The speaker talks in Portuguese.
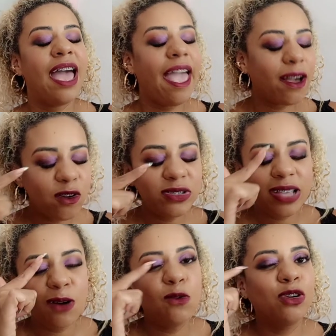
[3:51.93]
é
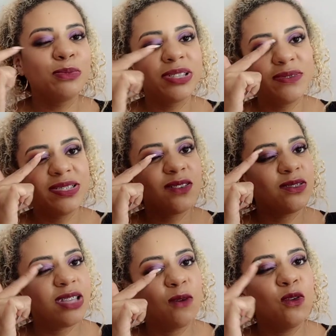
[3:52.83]
coçar o olho, porque se você
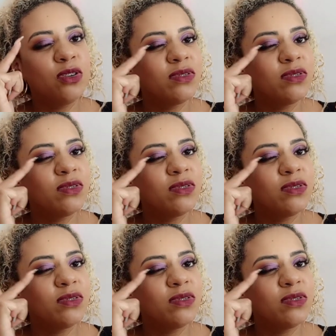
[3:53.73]
coçar o olho,